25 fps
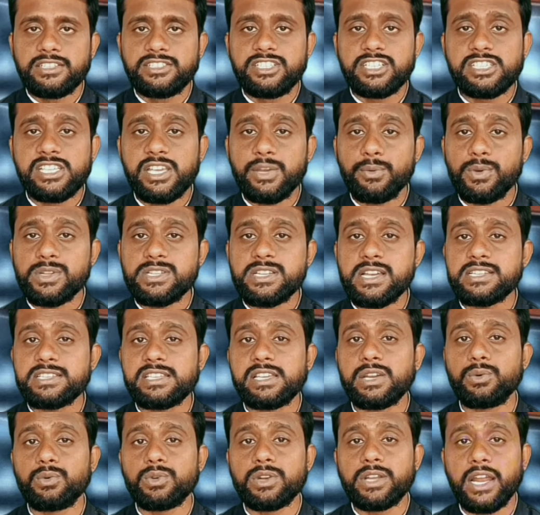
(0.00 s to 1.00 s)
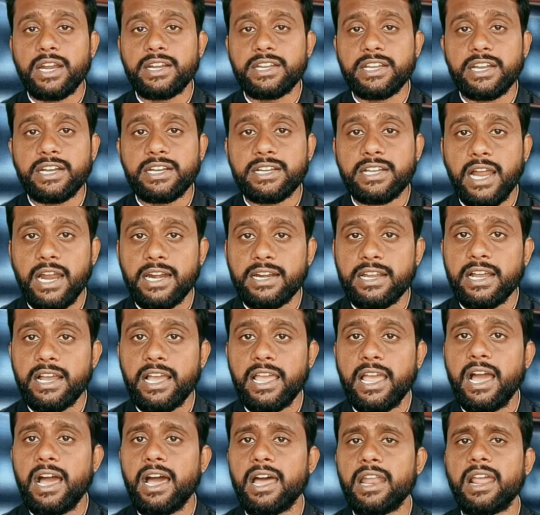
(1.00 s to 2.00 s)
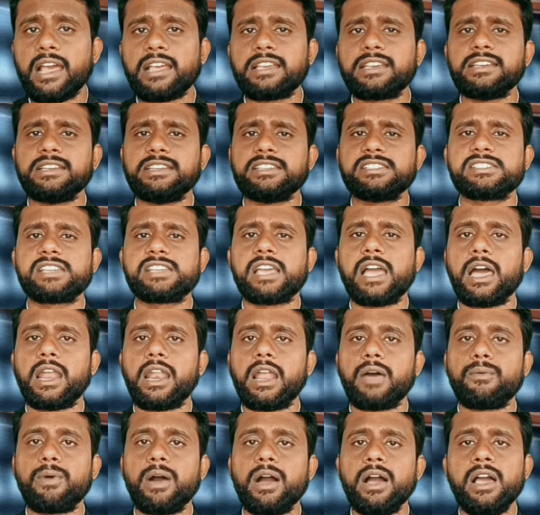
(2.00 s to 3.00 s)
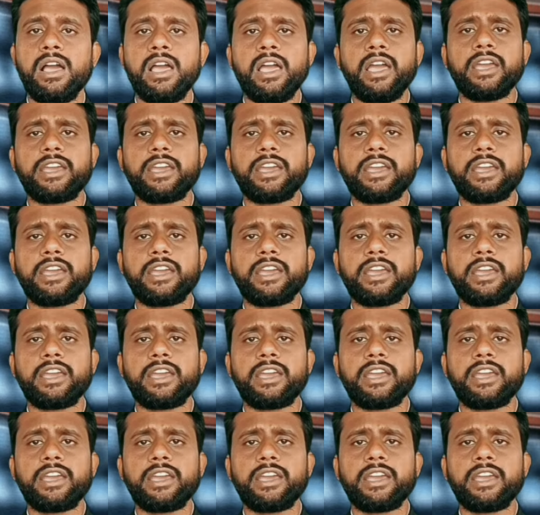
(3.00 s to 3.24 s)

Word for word: जिसकी वजह से उनका टिकट काटा गया हालांकि इसके अलावा